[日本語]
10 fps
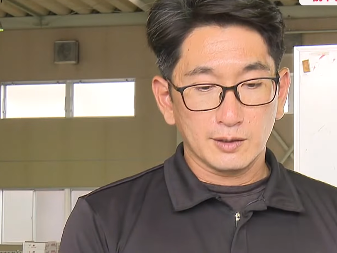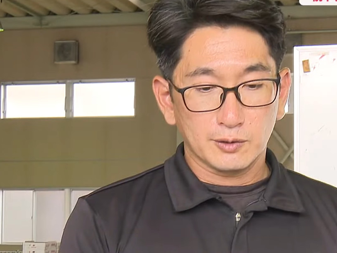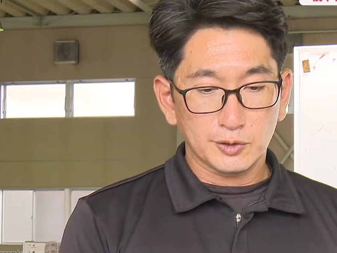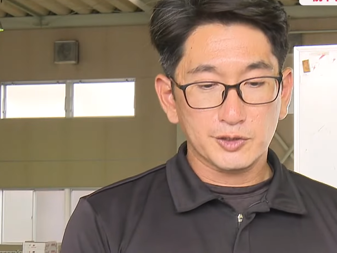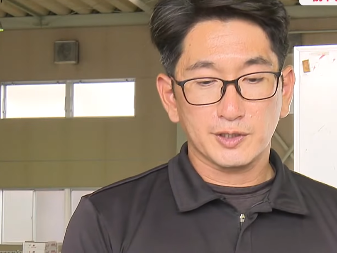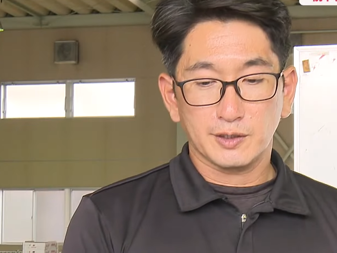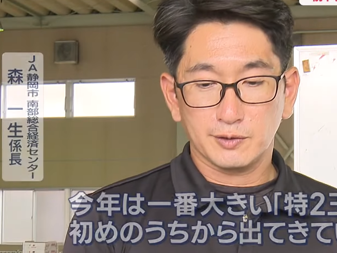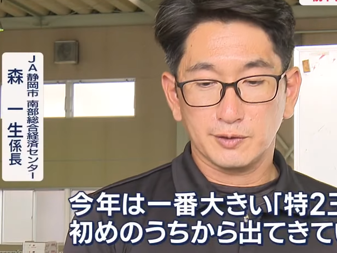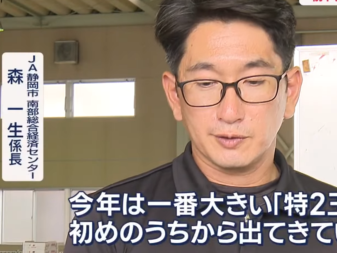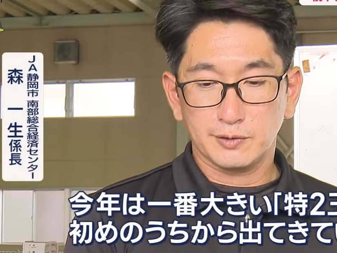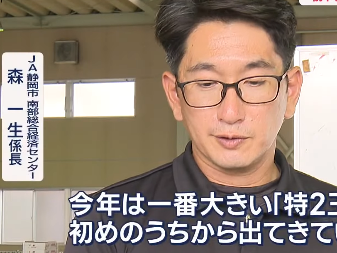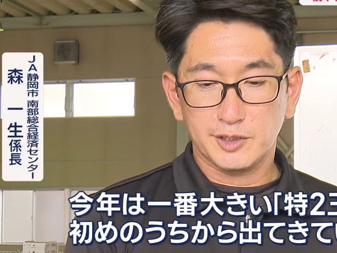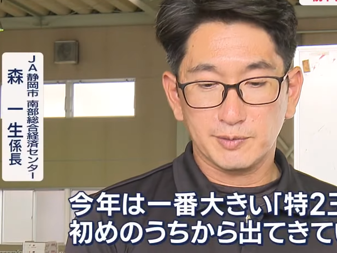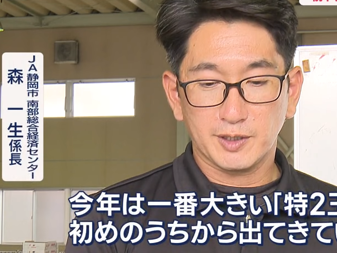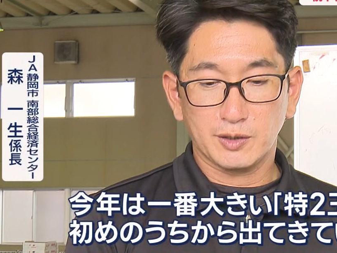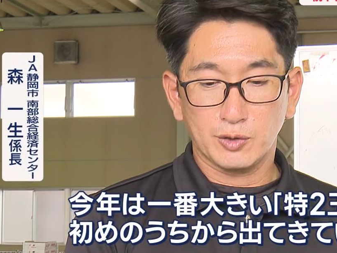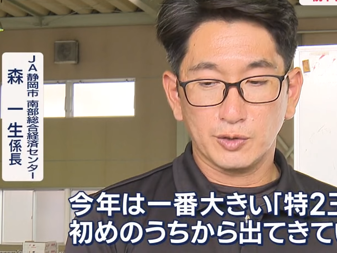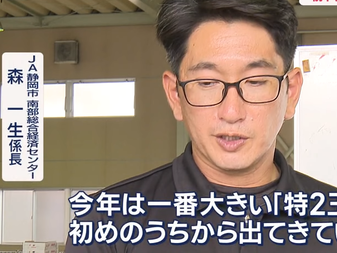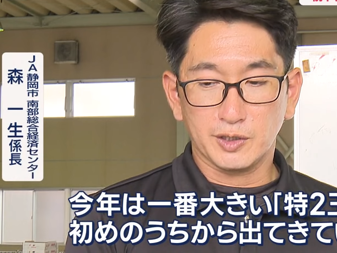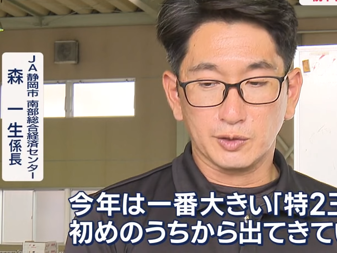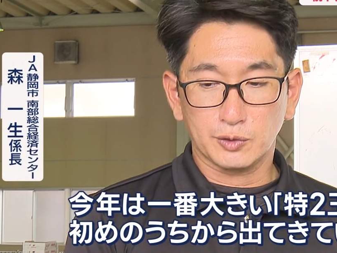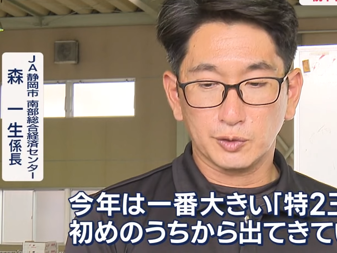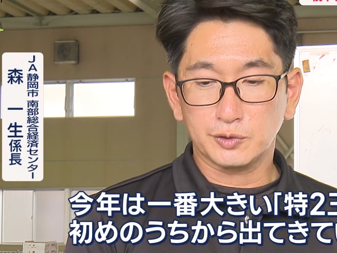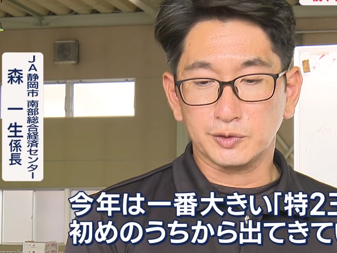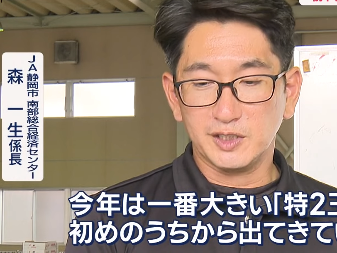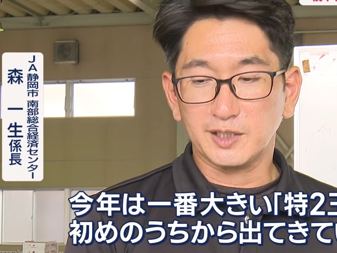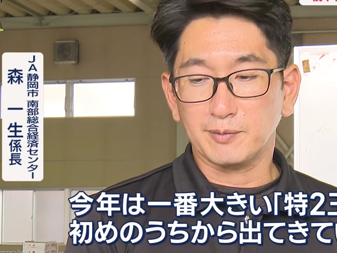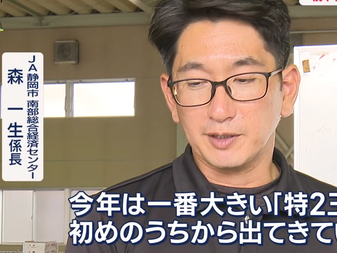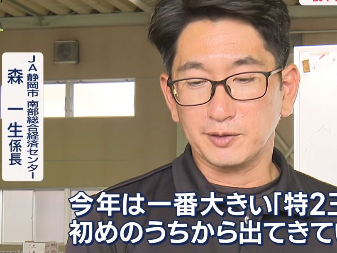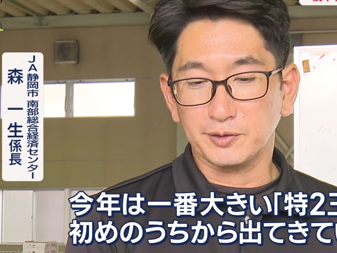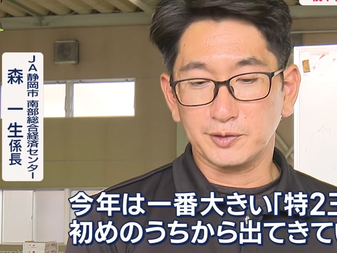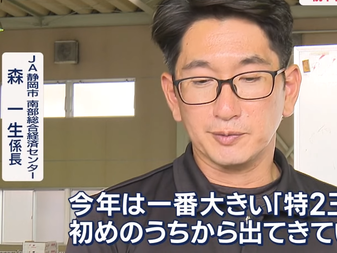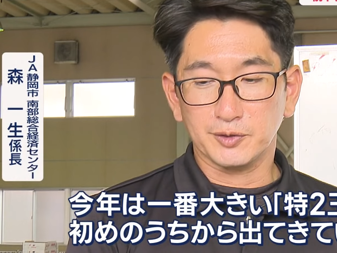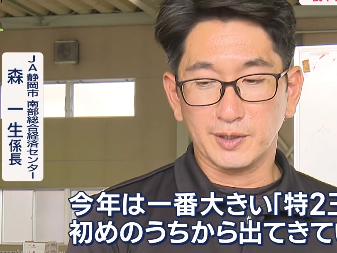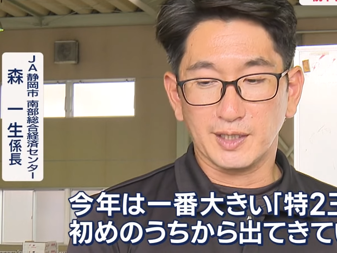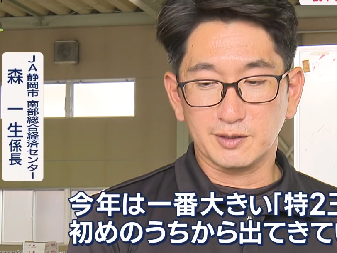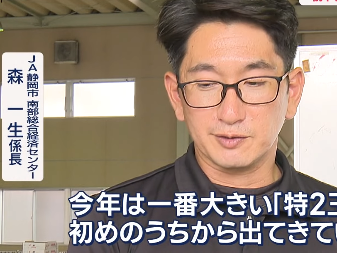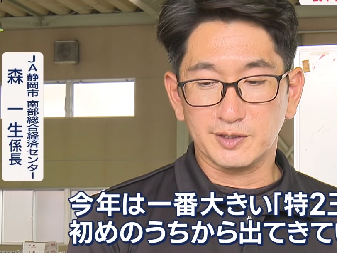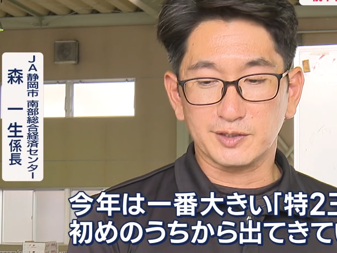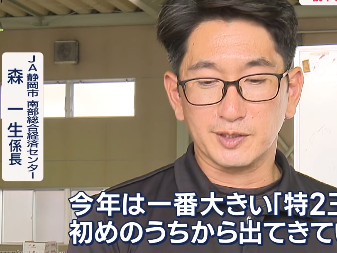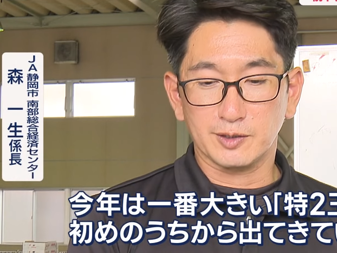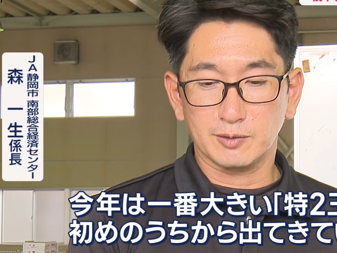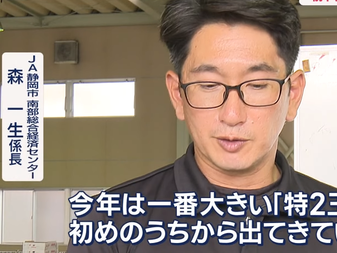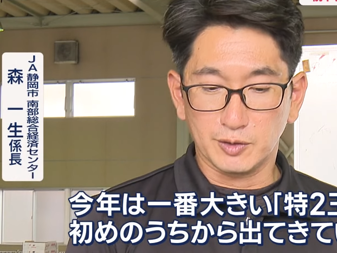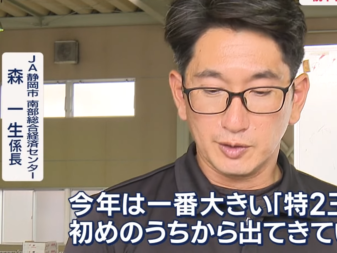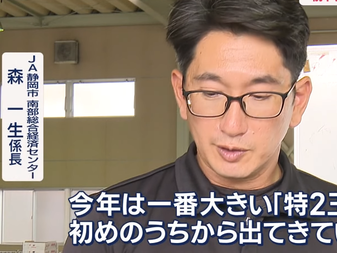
今年はあの一番大きい特に玉というものがあるんですけれども